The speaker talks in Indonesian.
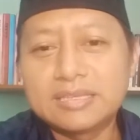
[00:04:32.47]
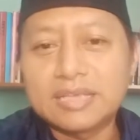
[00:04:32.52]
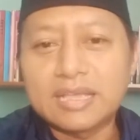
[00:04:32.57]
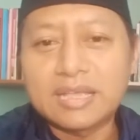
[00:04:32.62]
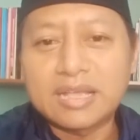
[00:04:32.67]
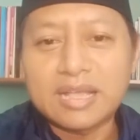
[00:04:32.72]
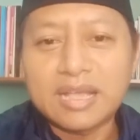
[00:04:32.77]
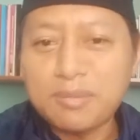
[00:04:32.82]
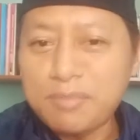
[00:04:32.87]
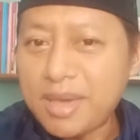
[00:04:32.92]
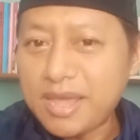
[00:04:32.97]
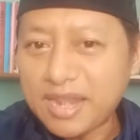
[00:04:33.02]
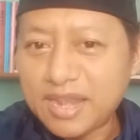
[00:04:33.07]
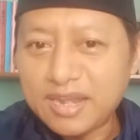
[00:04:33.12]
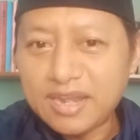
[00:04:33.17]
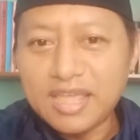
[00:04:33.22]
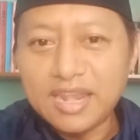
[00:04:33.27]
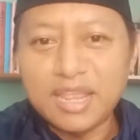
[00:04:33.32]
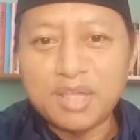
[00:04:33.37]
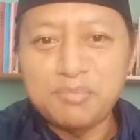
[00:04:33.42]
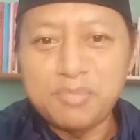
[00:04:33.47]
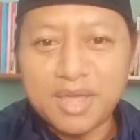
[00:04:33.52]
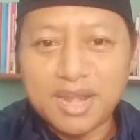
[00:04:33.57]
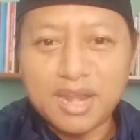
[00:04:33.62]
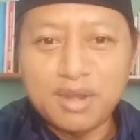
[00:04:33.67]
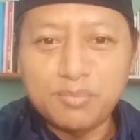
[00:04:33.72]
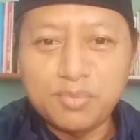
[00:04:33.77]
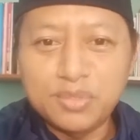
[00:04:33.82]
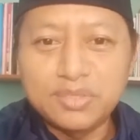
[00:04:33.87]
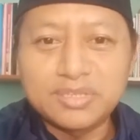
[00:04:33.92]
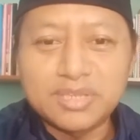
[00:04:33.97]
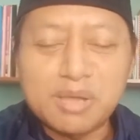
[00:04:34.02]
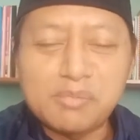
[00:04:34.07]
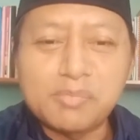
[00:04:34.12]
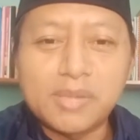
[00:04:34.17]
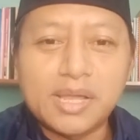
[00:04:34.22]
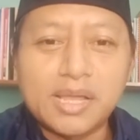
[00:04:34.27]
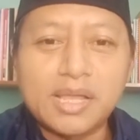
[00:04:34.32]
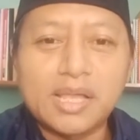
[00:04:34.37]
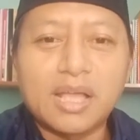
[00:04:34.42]
kemarin dari kemarin pun
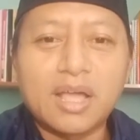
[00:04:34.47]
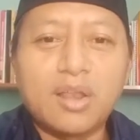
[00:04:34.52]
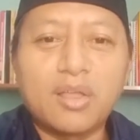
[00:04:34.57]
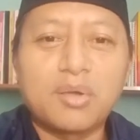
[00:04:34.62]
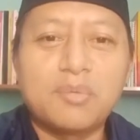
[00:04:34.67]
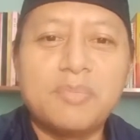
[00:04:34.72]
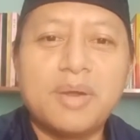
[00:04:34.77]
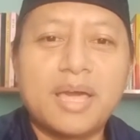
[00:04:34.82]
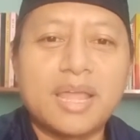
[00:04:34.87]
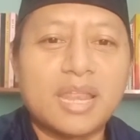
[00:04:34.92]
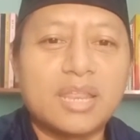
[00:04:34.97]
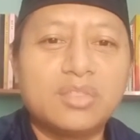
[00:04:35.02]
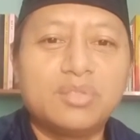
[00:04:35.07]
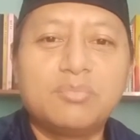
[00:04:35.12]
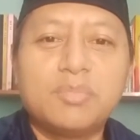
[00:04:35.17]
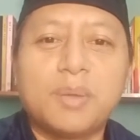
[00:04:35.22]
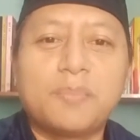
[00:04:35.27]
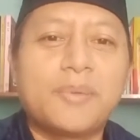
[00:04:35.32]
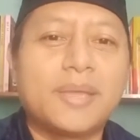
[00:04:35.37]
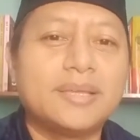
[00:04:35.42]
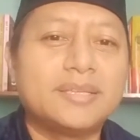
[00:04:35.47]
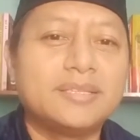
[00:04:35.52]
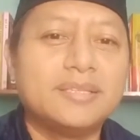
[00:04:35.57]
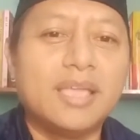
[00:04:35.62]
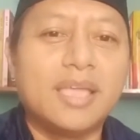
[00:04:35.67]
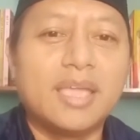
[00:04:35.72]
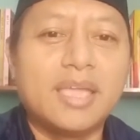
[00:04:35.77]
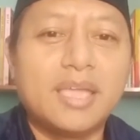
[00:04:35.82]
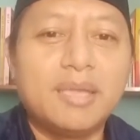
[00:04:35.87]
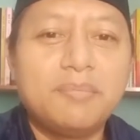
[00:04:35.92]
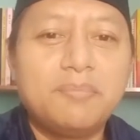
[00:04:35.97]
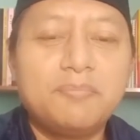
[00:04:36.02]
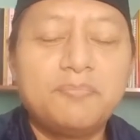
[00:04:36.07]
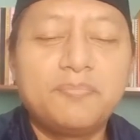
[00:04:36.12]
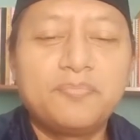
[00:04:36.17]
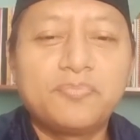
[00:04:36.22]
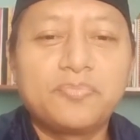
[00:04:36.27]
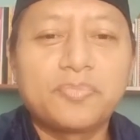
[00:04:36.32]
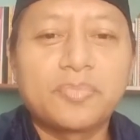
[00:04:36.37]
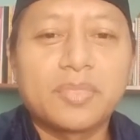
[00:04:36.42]
sama. Kalau kemarin itu BPSDM
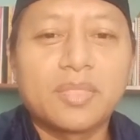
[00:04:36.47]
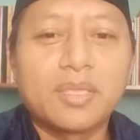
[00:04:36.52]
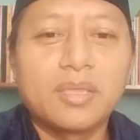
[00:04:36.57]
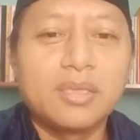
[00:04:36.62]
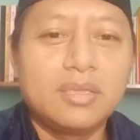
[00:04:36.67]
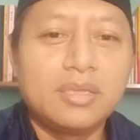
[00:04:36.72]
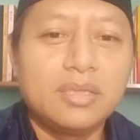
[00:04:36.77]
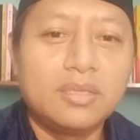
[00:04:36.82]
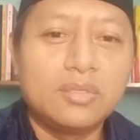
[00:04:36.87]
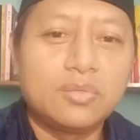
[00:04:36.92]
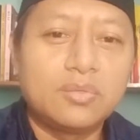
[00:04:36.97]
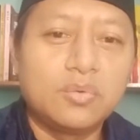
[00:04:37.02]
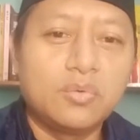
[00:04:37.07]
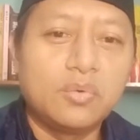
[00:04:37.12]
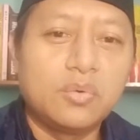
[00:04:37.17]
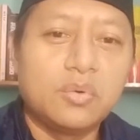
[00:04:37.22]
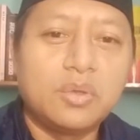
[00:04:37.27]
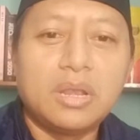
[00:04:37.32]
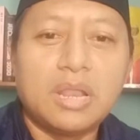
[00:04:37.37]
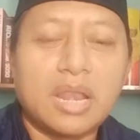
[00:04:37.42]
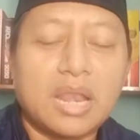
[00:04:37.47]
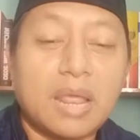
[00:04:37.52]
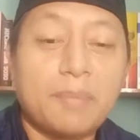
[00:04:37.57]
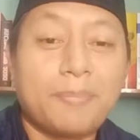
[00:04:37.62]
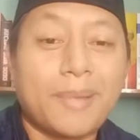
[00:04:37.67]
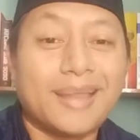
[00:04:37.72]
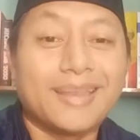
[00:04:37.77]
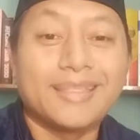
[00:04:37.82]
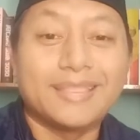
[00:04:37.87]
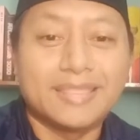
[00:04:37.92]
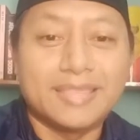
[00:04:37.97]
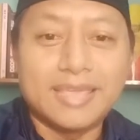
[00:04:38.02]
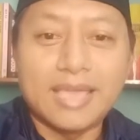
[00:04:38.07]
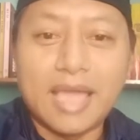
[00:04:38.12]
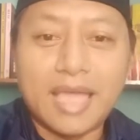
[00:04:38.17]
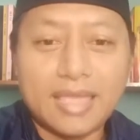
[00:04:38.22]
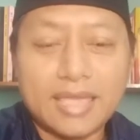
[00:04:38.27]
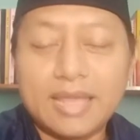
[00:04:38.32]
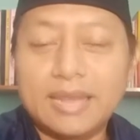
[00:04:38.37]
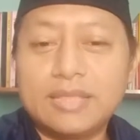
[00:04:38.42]
itu ada, ada
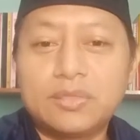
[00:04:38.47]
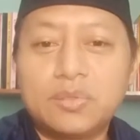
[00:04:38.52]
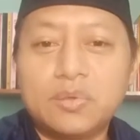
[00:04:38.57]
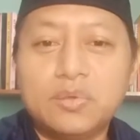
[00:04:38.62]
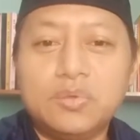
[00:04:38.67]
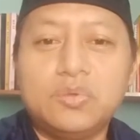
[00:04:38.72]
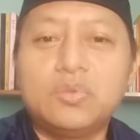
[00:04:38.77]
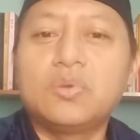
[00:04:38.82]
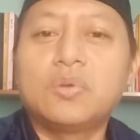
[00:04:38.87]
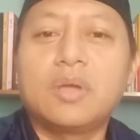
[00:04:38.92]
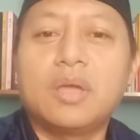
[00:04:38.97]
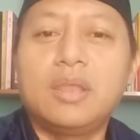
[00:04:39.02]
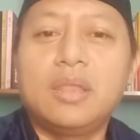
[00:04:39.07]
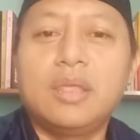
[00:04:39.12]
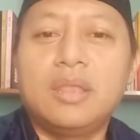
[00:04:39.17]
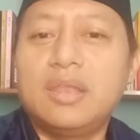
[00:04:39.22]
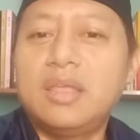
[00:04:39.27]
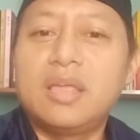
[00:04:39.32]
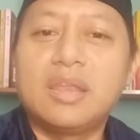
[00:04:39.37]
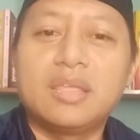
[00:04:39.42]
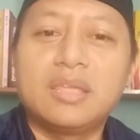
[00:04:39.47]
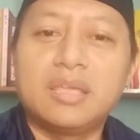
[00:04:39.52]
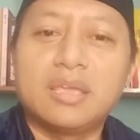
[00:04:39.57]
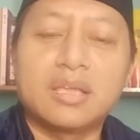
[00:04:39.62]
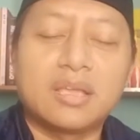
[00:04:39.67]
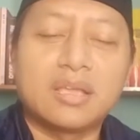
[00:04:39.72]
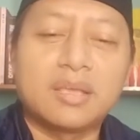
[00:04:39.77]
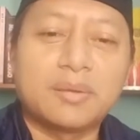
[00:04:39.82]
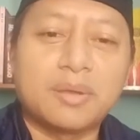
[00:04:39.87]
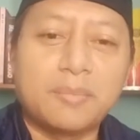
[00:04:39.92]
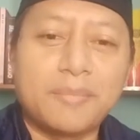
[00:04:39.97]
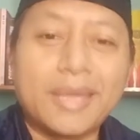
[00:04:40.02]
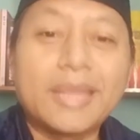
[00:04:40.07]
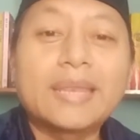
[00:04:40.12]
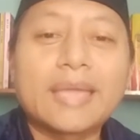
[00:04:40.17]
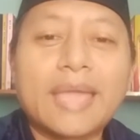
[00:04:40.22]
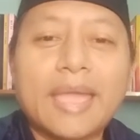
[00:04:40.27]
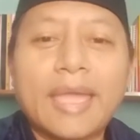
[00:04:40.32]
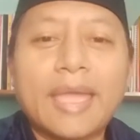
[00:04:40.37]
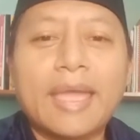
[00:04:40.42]
panitia yang ditunjuk, ada dari
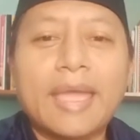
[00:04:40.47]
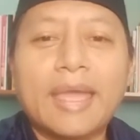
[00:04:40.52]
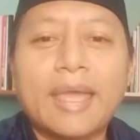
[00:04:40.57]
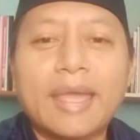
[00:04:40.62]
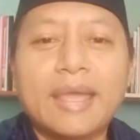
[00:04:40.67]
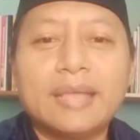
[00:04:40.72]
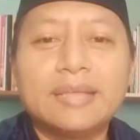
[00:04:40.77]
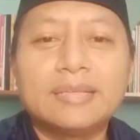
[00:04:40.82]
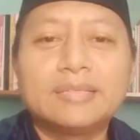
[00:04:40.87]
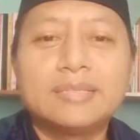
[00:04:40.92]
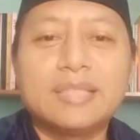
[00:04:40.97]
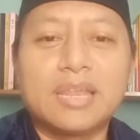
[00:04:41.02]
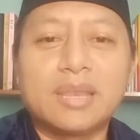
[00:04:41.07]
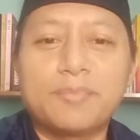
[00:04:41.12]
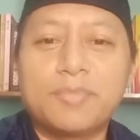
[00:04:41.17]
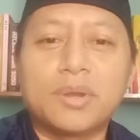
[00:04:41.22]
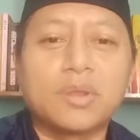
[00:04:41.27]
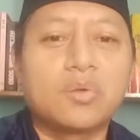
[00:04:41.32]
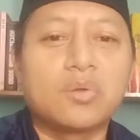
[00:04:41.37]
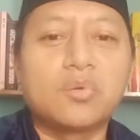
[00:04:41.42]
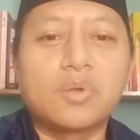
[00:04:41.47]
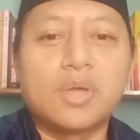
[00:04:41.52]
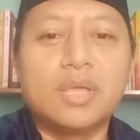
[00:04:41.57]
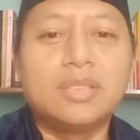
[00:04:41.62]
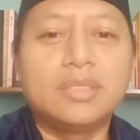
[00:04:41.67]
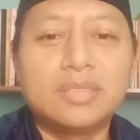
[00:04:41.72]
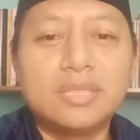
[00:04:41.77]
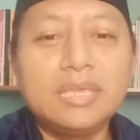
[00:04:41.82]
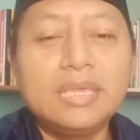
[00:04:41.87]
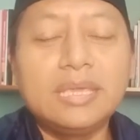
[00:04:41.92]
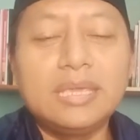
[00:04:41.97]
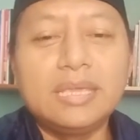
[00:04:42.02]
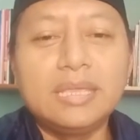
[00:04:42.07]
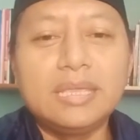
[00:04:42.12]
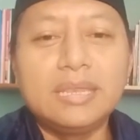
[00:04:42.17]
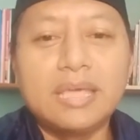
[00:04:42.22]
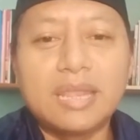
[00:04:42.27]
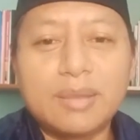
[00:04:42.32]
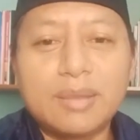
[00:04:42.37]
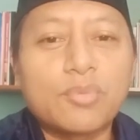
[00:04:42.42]
Kemenkes, dari perguruan tinggi,
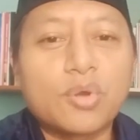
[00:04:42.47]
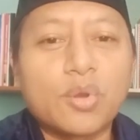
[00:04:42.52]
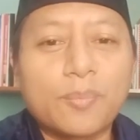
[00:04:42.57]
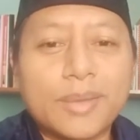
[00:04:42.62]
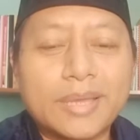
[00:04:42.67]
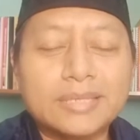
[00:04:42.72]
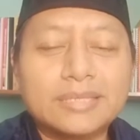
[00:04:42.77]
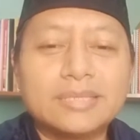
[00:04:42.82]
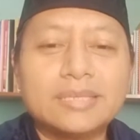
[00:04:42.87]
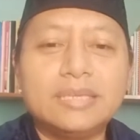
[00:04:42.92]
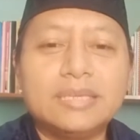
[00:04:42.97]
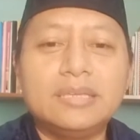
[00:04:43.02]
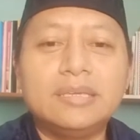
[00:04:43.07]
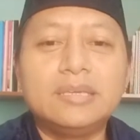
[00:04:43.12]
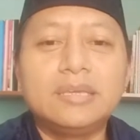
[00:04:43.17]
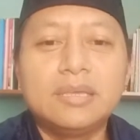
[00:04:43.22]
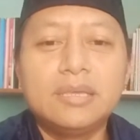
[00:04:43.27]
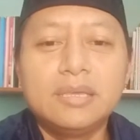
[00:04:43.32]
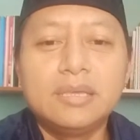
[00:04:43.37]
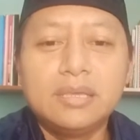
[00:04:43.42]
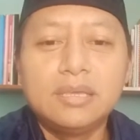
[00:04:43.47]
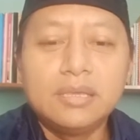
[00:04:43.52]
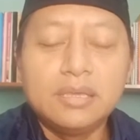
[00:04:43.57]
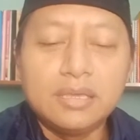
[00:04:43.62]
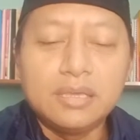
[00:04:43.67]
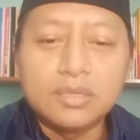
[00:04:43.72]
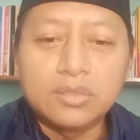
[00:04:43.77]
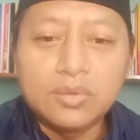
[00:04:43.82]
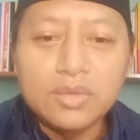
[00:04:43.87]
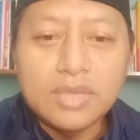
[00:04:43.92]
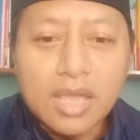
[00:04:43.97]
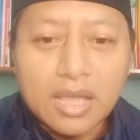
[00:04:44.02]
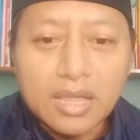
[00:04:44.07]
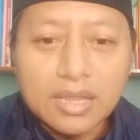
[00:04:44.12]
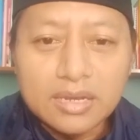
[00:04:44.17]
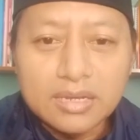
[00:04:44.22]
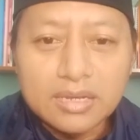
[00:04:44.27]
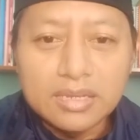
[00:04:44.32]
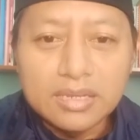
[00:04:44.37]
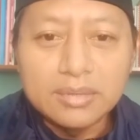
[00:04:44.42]
dari profesi. Itu
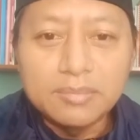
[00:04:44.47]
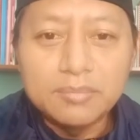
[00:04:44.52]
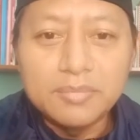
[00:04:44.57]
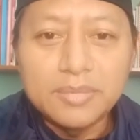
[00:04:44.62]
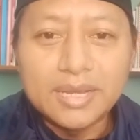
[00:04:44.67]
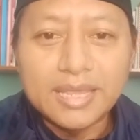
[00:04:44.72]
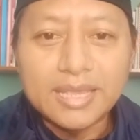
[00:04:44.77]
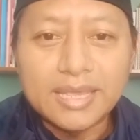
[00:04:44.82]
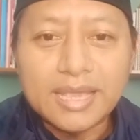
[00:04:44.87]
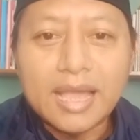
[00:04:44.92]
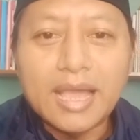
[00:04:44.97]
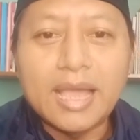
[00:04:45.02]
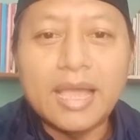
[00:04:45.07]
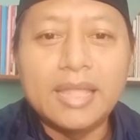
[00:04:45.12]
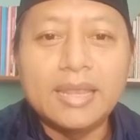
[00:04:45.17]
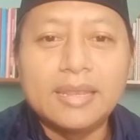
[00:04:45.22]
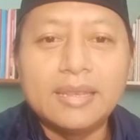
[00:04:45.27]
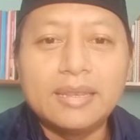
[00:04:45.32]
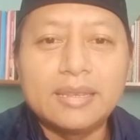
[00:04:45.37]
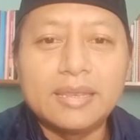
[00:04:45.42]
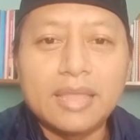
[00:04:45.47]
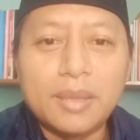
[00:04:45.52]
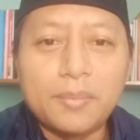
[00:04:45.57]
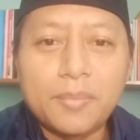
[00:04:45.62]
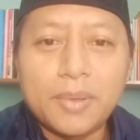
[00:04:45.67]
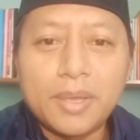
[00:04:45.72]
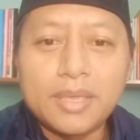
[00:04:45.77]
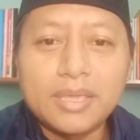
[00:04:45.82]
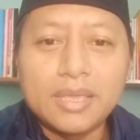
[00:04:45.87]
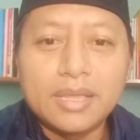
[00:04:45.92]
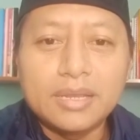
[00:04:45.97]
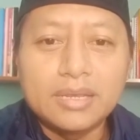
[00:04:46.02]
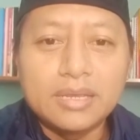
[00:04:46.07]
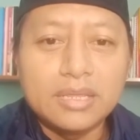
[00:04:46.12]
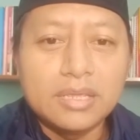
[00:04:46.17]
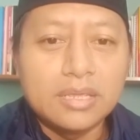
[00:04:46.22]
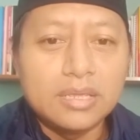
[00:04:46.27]
yang diberikan apa yang di